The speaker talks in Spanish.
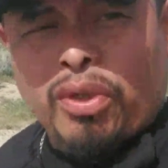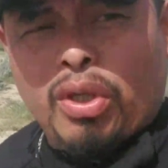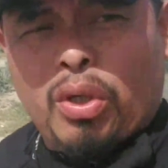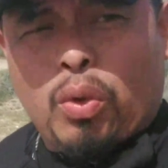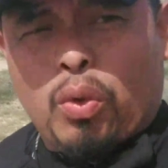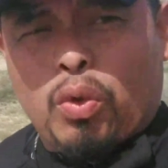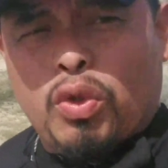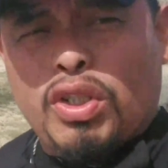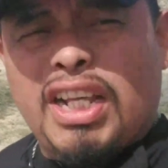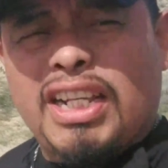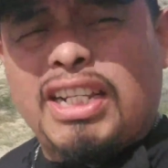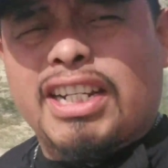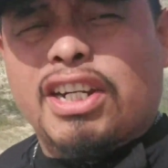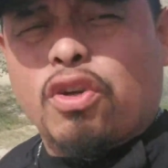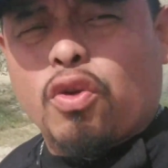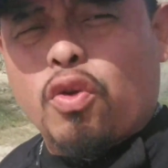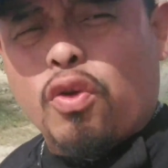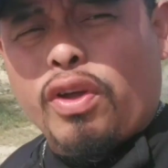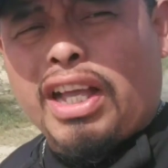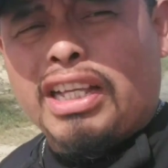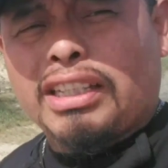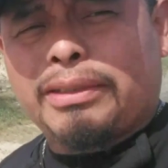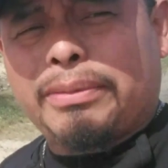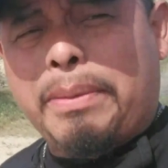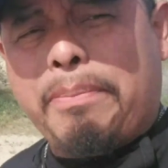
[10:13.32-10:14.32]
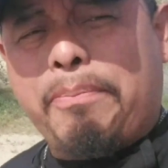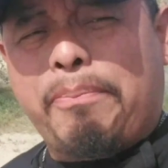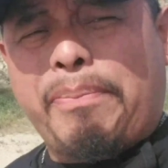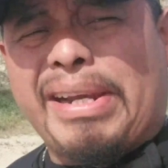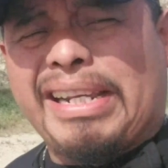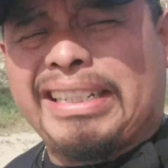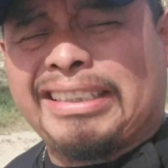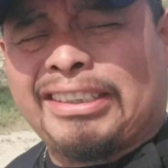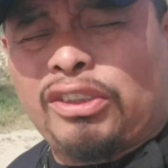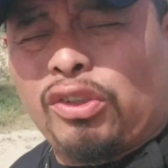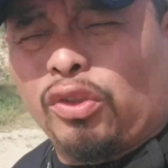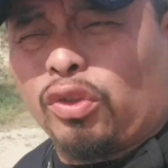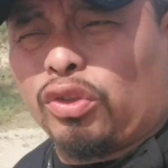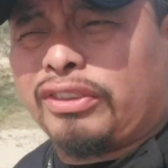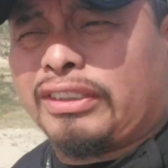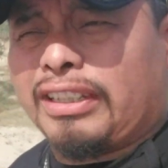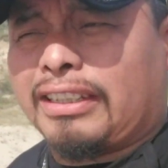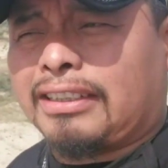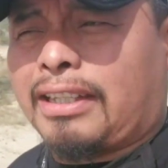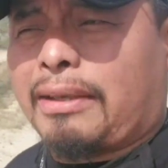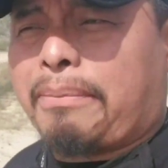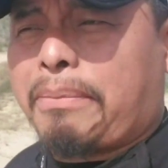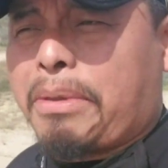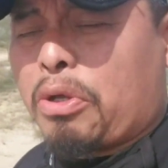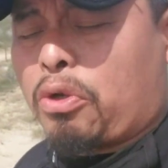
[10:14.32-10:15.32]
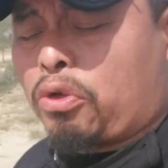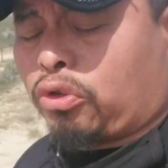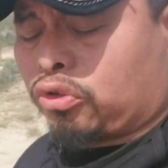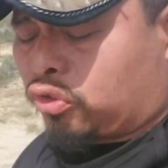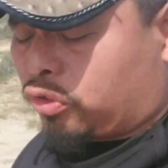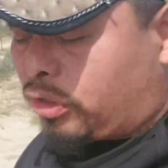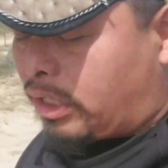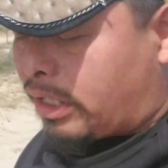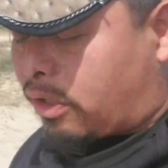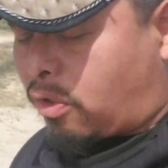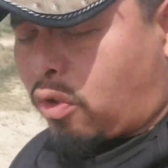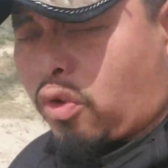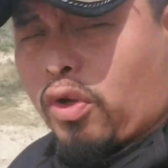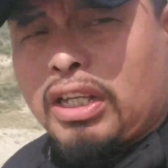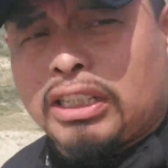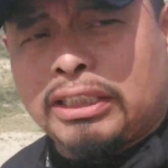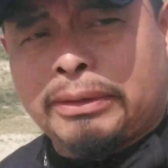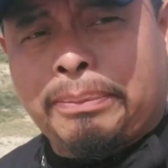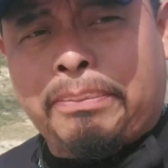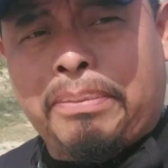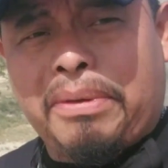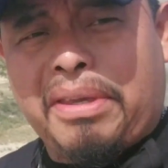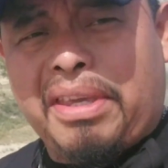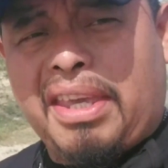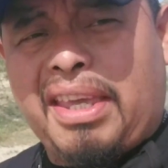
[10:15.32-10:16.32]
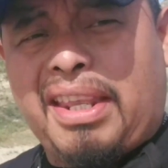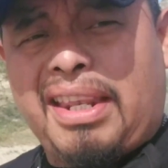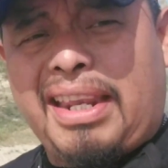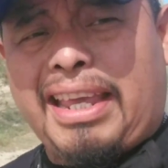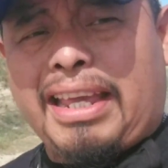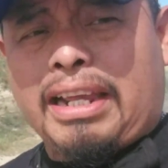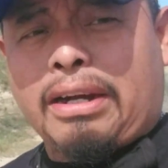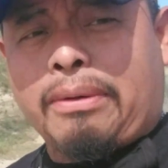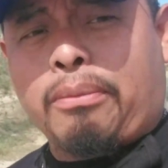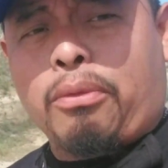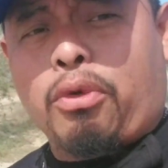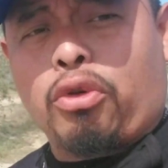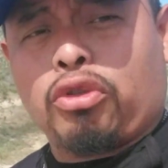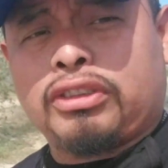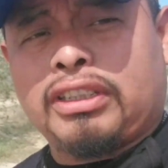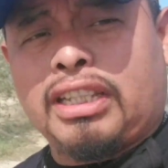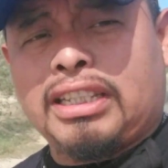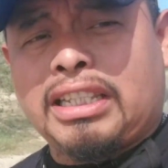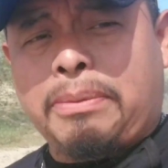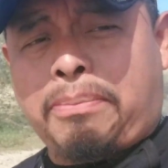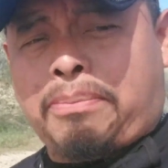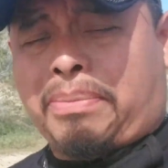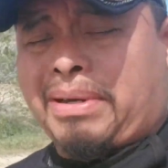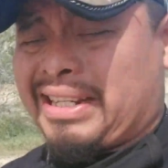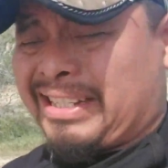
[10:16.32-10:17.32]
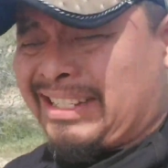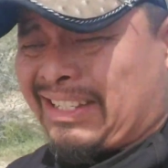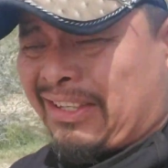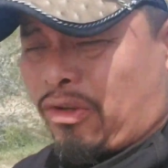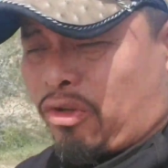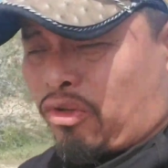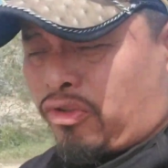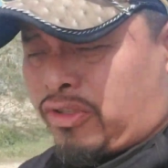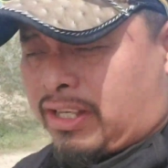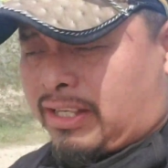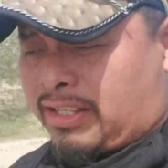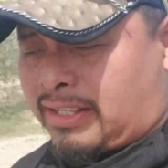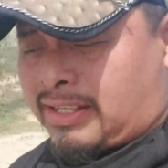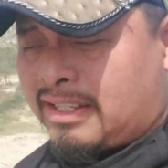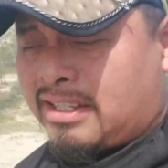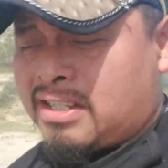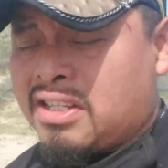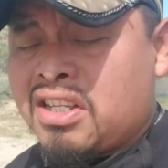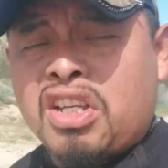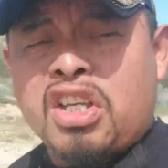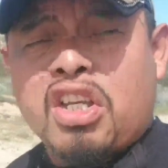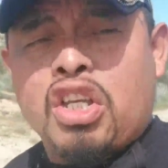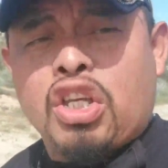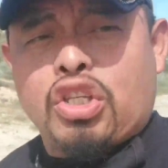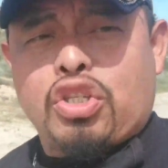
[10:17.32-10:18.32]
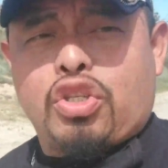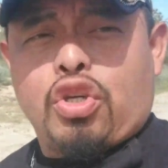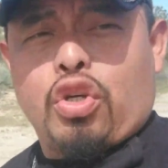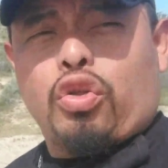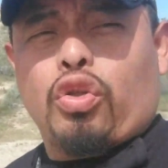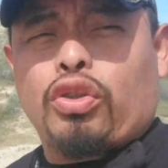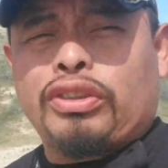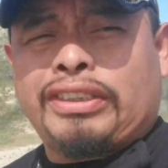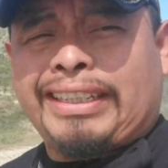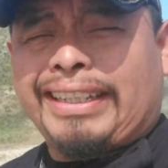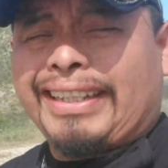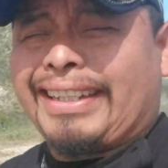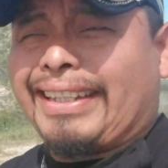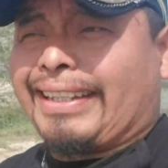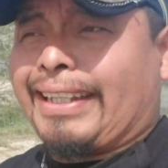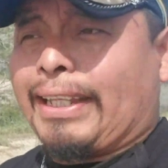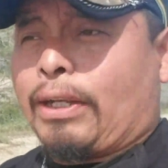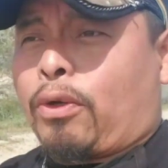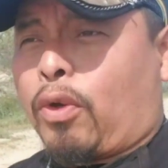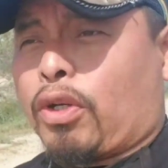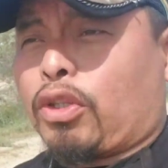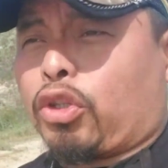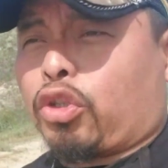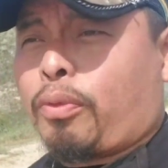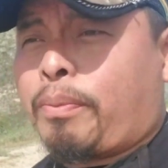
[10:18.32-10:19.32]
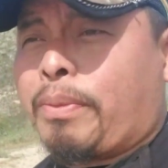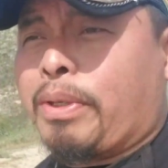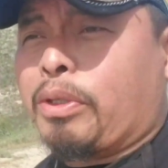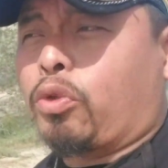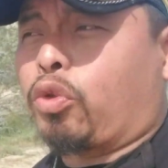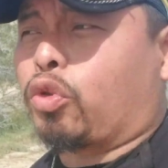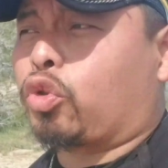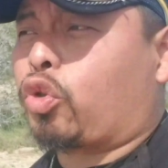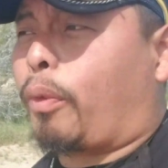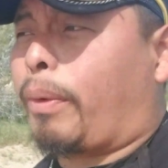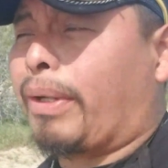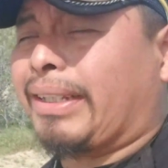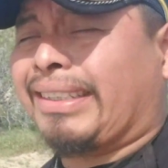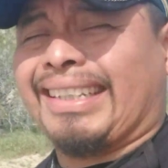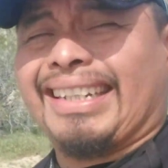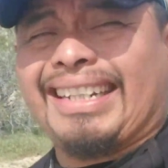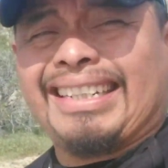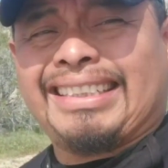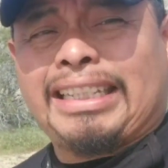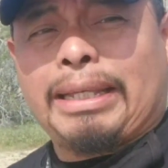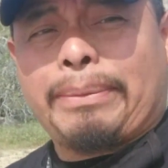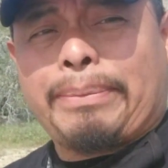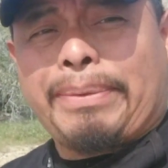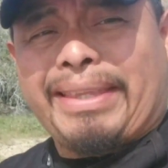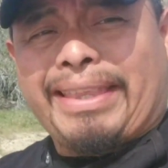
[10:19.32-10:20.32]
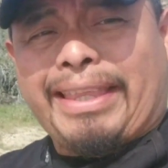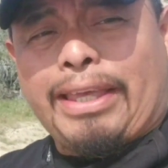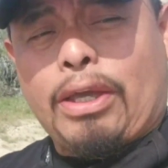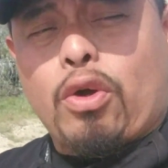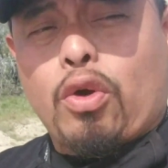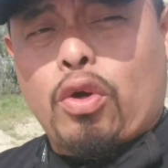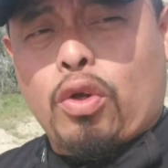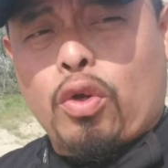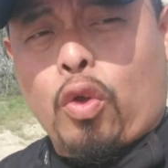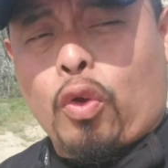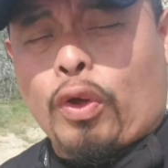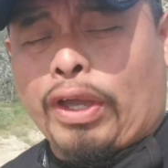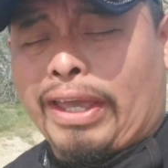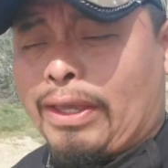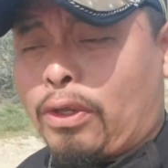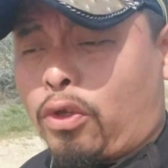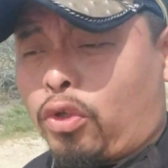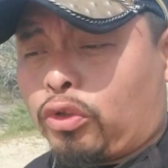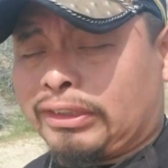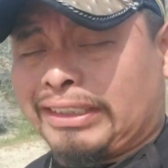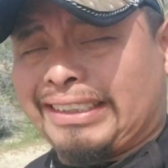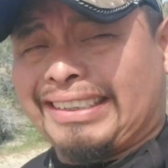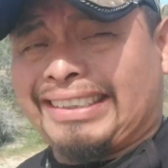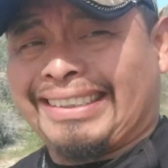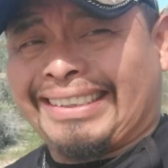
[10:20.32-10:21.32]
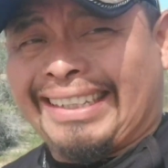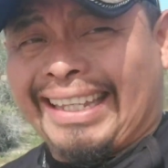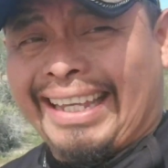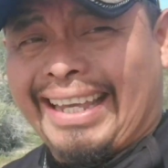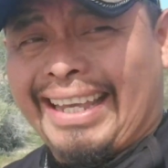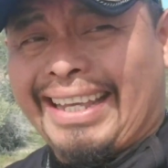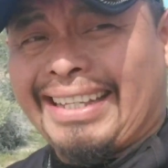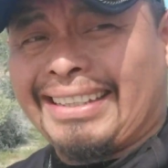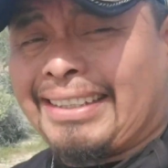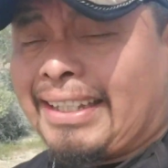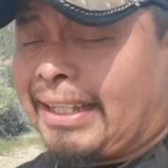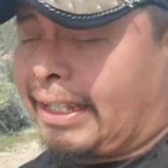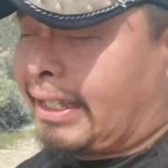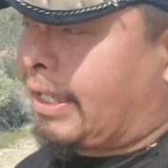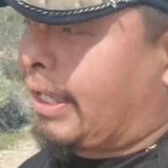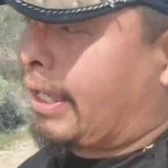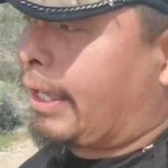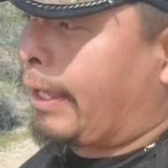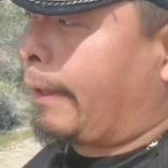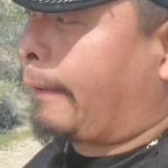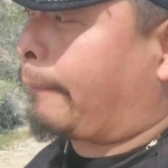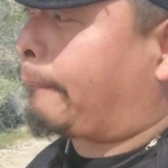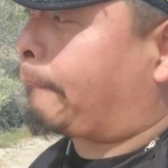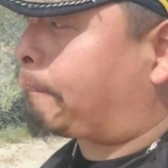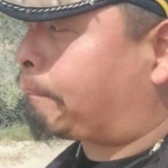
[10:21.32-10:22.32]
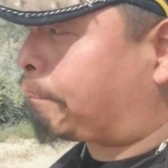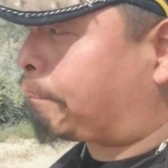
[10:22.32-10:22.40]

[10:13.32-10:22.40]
unas rocas bien preciosas, amigos, unas rocas bien hermosas y preciosas. Yo no sé de cuántos minutos va a ser este video, lo que yo sí sé es de que